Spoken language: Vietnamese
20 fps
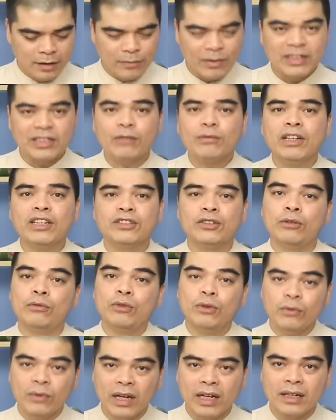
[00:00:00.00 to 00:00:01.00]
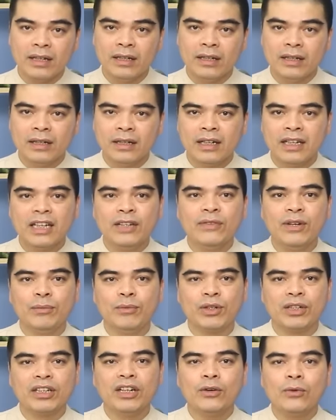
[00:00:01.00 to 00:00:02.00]
Và trong đời sống cũng vậy, khi vào
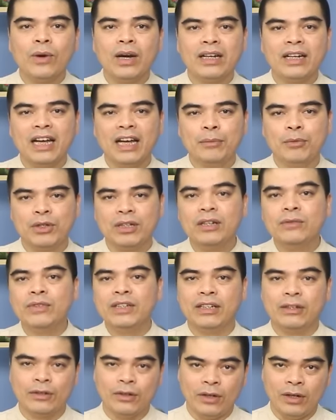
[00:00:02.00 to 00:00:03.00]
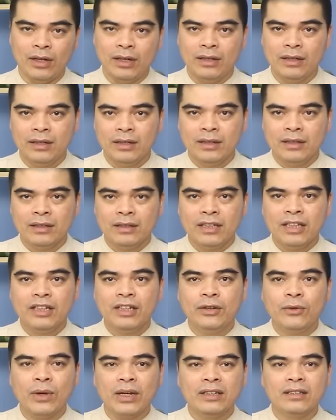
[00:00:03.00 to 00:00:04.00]
một cơ quan hay một đơn vị nào đó
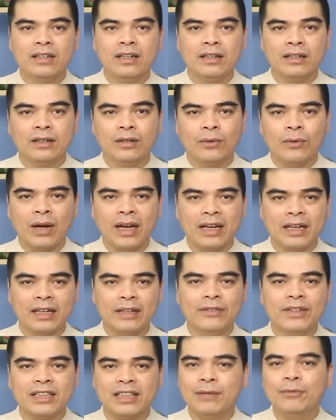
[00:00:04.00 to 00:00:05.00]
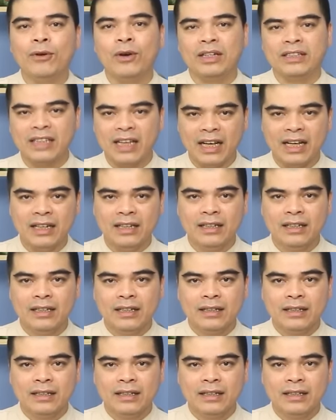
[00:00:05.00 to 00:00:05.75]
thì ngoài đường, ngoài cái việc thăm hỏi ra ấy,